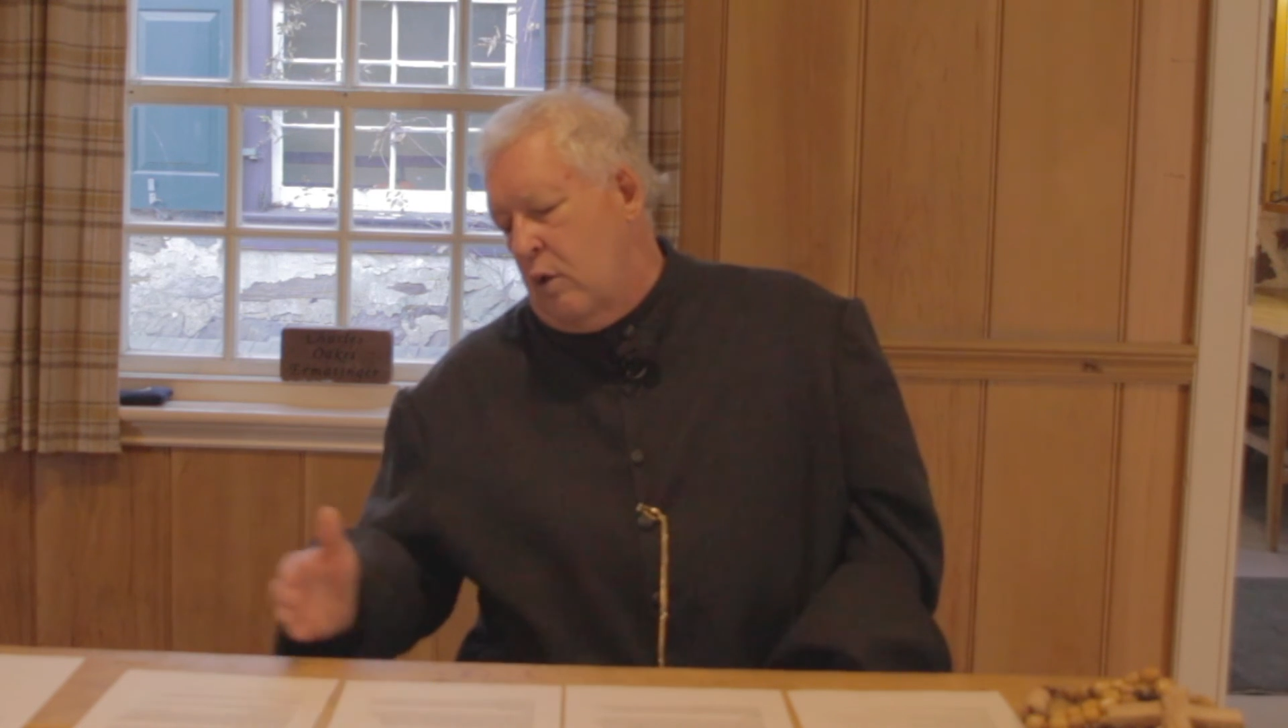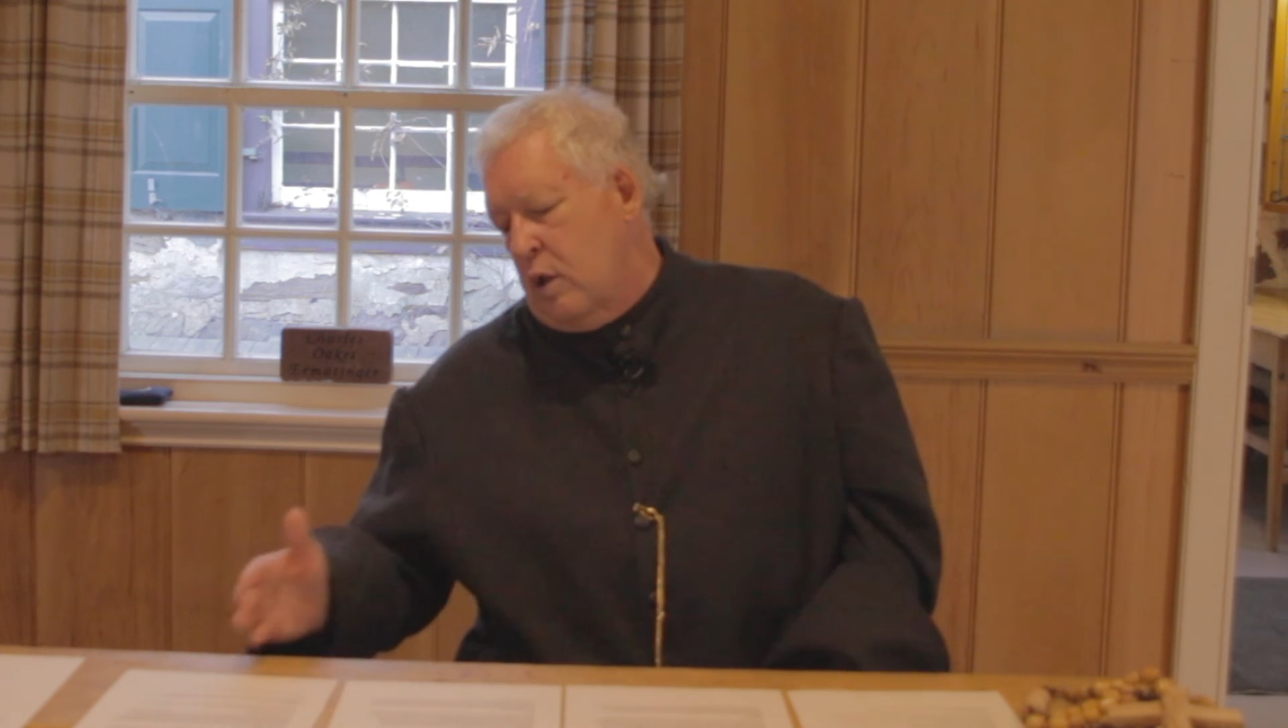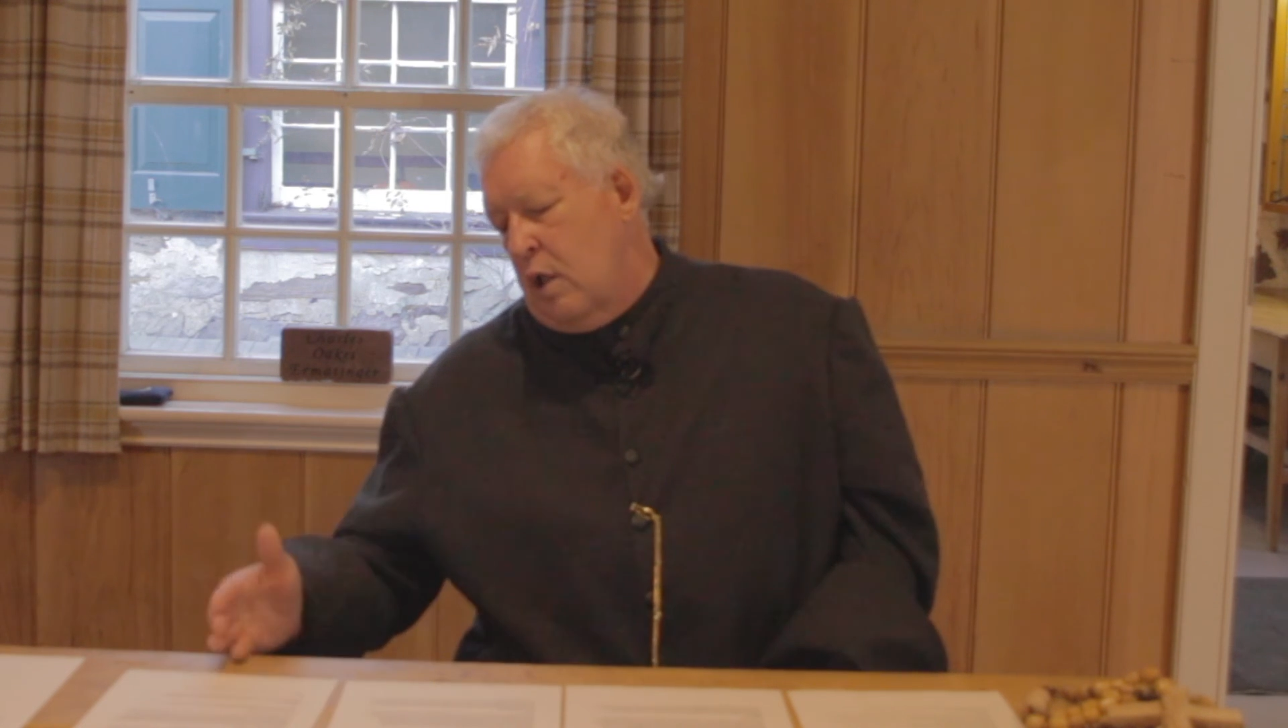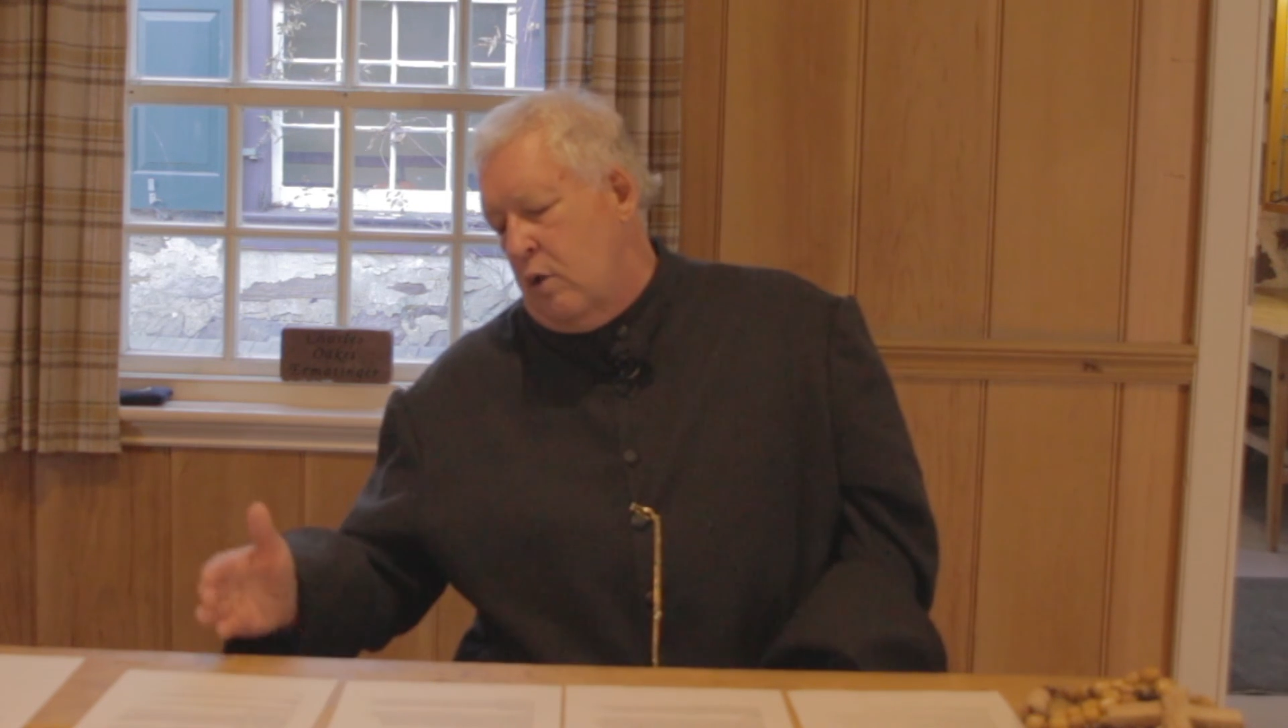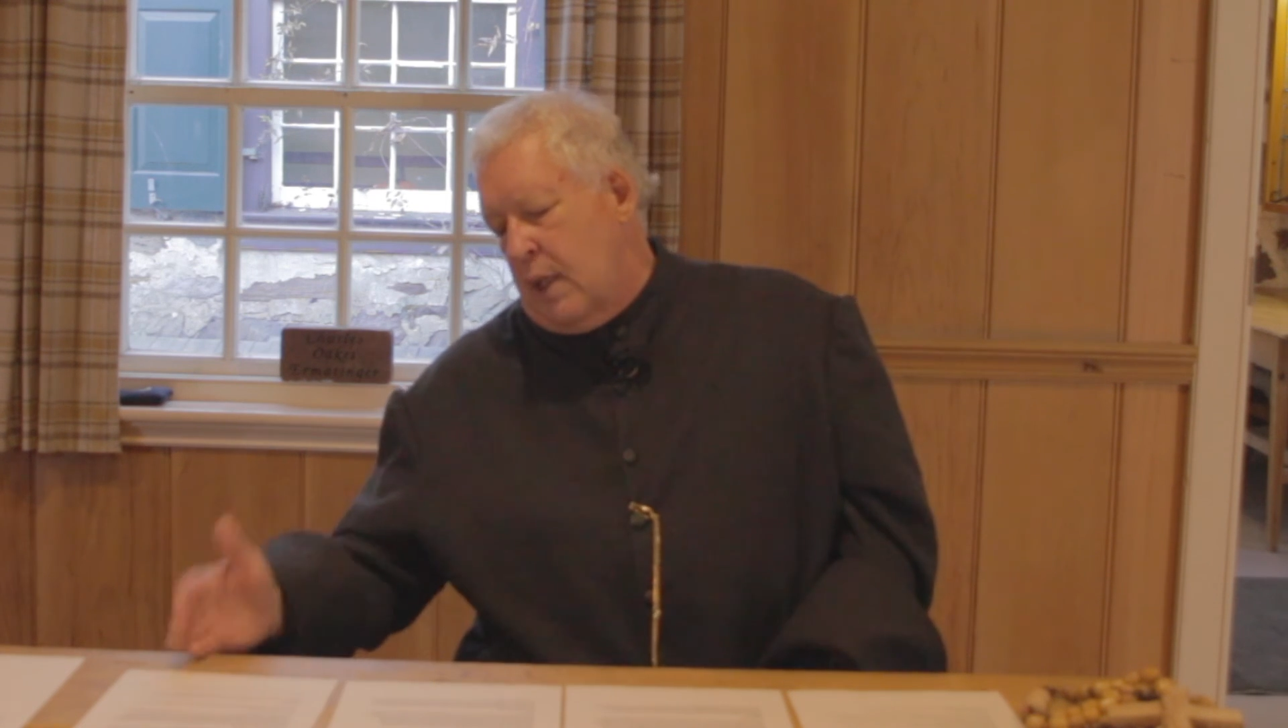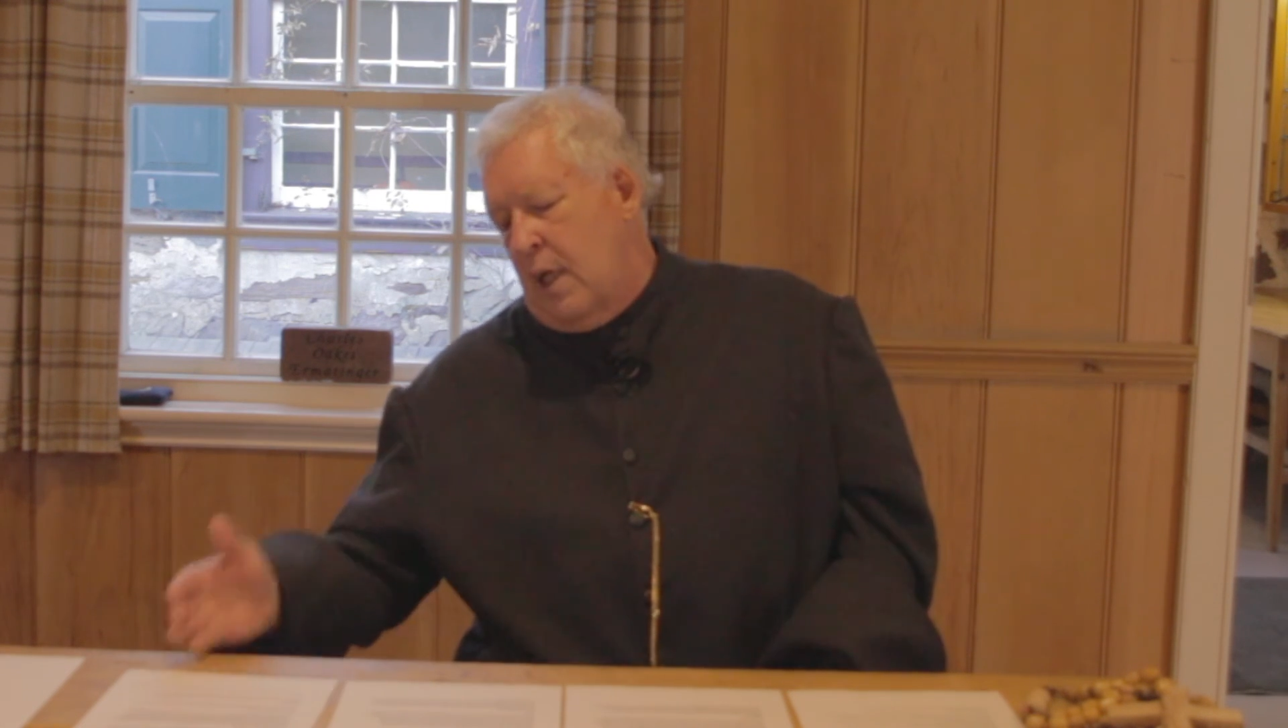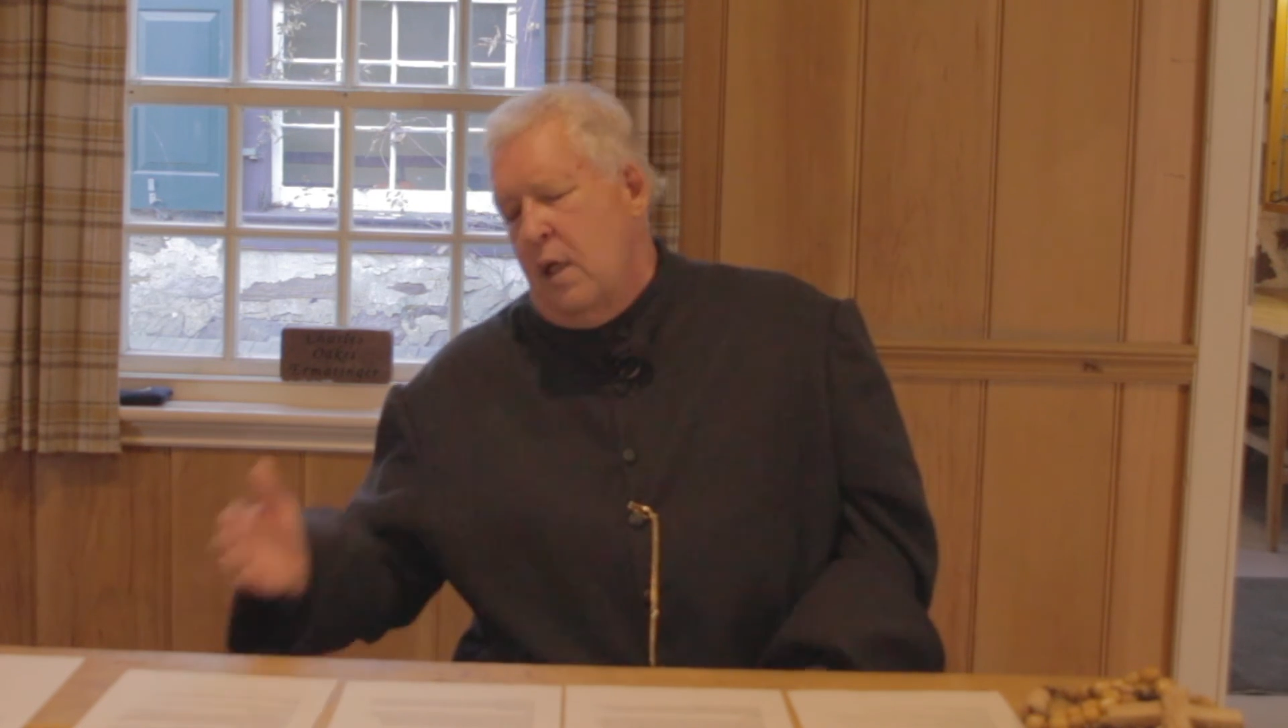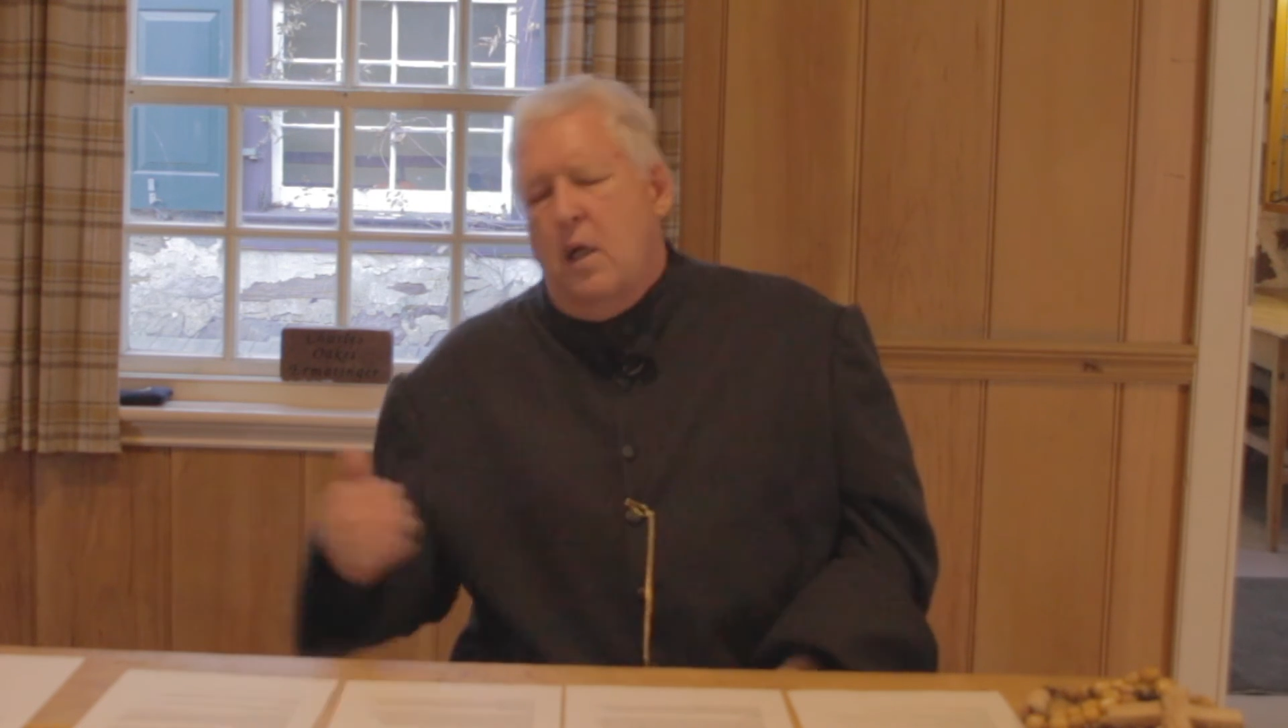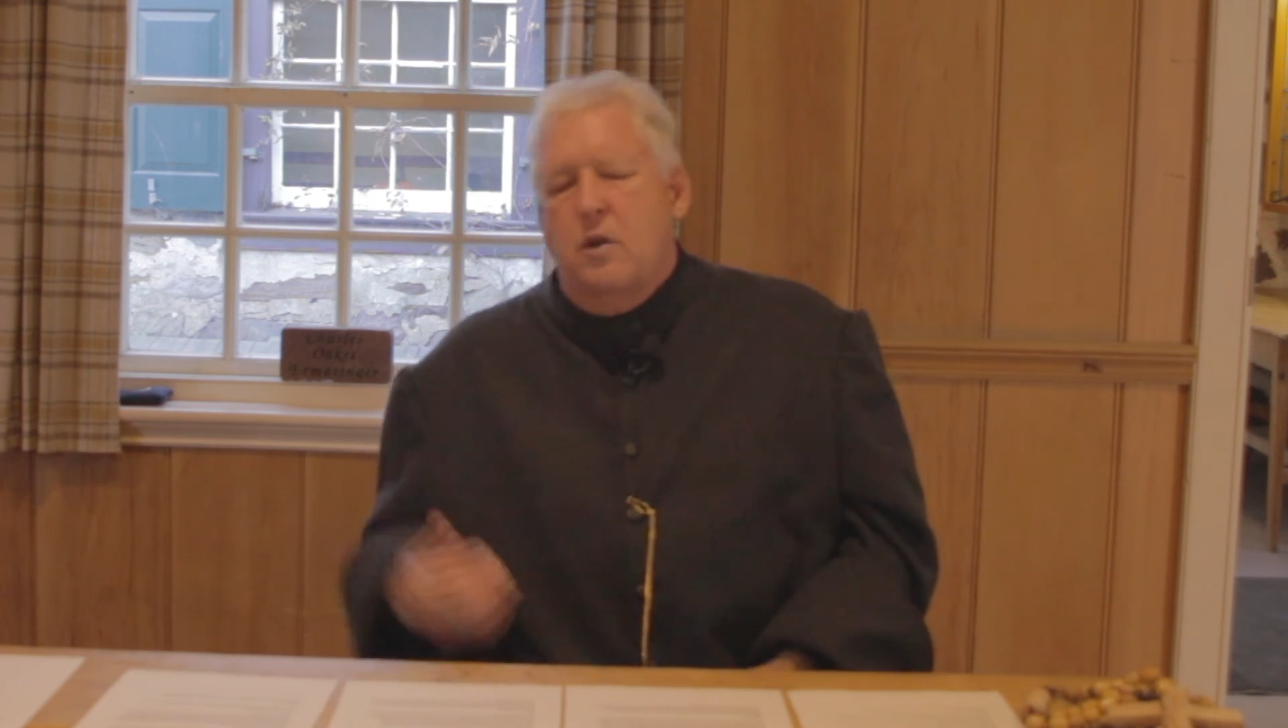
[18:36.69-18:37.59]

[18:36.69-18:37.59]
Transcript: longtemps, longtemps,